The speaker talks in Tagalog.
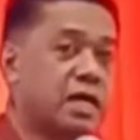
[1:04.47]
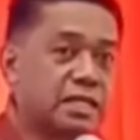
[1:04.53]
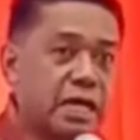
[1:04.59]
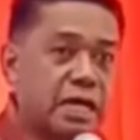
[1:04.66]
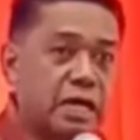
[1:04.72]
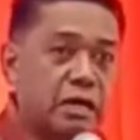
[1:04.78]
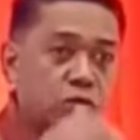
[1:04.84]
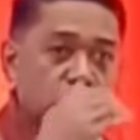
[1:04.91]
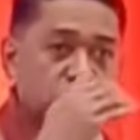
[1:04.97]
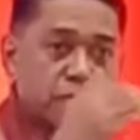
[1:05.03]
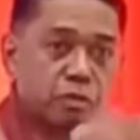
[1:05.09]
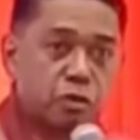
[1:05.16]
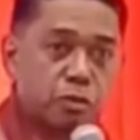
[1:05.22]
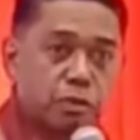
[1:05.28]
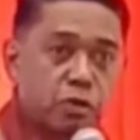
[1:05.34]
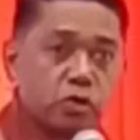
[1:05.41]
At
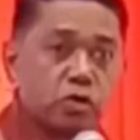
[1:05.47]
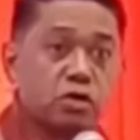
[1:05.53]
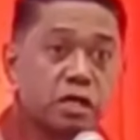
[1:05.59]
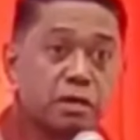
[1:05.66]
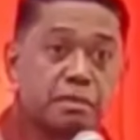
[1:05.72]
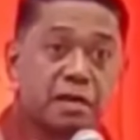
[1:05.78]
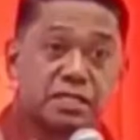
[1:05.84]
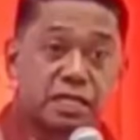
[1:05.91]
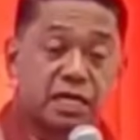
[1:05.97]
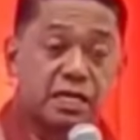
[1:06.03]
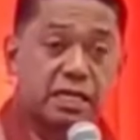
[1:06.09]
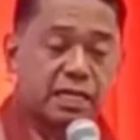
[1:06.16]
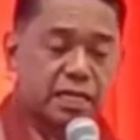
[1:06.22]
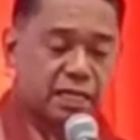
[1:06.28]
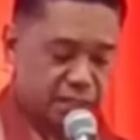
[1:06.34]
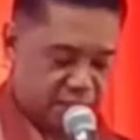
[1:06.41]
nakausap ko po yung iba sa
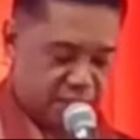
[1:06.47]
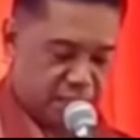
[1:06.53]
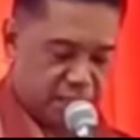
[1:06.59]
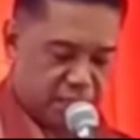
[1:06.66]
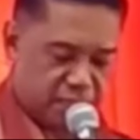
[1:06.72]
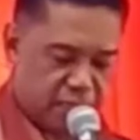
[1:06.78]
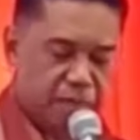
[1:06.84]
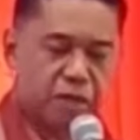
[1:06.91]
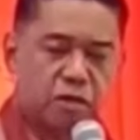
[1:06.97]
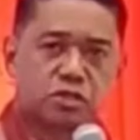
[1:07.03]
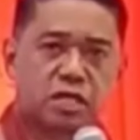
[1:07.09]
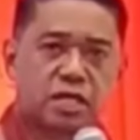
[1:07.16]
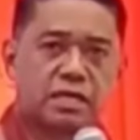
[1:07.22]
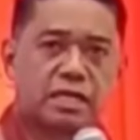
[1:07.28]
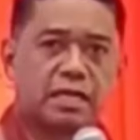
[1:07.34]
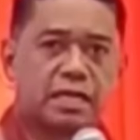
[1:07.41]
kanila. Sabi ko
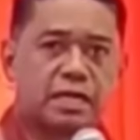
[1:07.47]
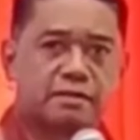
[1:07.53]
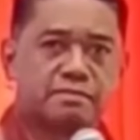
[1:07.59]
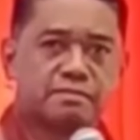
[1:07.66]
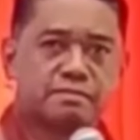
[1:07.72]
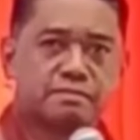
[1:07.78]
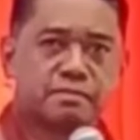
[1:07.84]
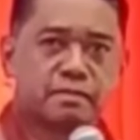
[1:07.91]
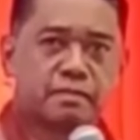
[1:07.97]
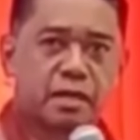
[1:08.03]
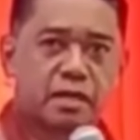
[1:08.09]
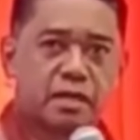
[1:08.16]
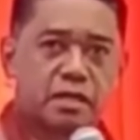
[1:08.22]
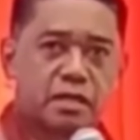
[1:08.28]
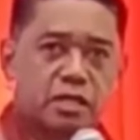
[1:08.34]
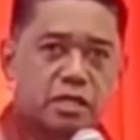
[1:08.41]
sa kanila,
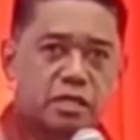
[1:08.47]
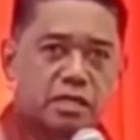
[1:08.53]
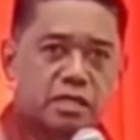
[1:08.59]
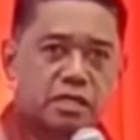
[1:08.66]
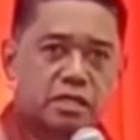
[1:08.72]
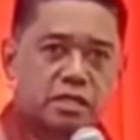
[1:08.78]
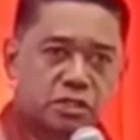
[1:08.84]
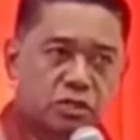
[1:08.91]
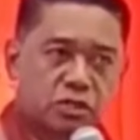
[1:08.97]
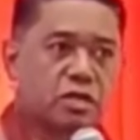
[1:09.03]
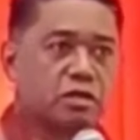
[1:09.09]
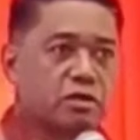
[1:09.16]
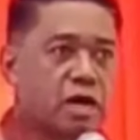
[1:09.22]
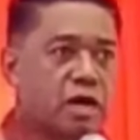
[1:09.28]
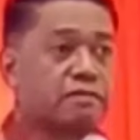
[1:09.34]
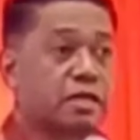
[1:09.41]
Sir,
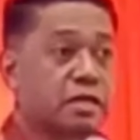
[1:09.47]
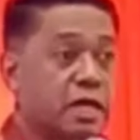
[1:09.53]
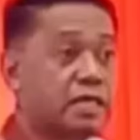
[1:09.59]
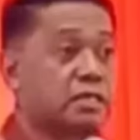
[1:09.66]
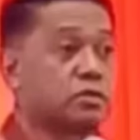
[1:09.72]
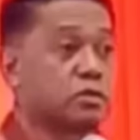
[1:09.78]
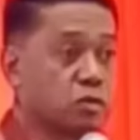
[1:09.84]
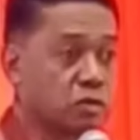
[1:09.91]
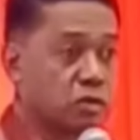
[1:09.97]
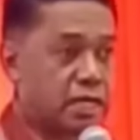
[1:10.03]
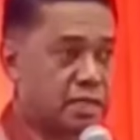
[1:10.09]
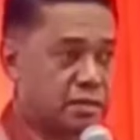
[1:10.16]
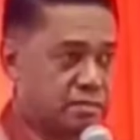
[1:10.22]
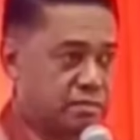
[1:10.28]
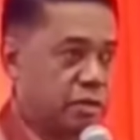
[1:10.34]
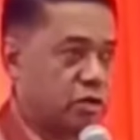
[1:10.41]
you have the right to do
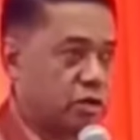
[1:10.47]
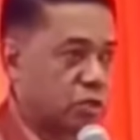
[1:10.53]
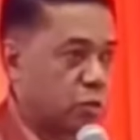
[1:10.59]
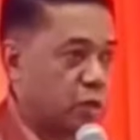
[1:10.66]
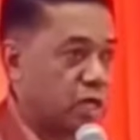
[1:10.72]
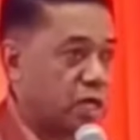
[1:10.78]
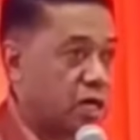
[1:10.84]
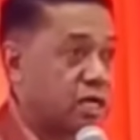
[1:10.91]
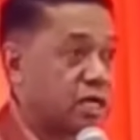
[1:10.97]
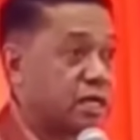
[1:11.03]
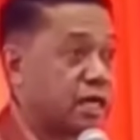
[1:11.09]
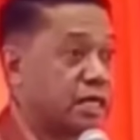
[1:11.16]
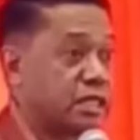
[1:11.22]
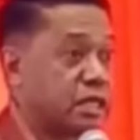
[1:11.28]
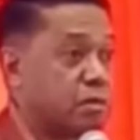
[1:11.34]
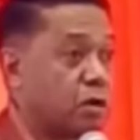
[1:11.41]
that because we are
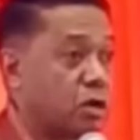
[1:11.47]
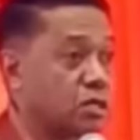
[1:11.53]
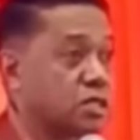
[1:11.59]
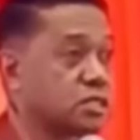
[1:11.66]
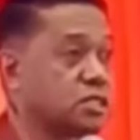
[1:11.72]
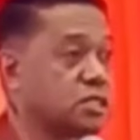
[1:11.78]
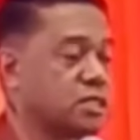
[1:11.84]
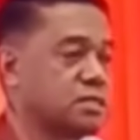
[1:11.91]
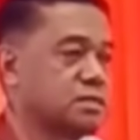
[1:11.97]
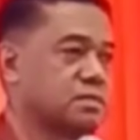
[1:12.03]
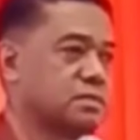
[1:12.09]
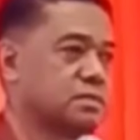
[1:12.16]
in a democracy.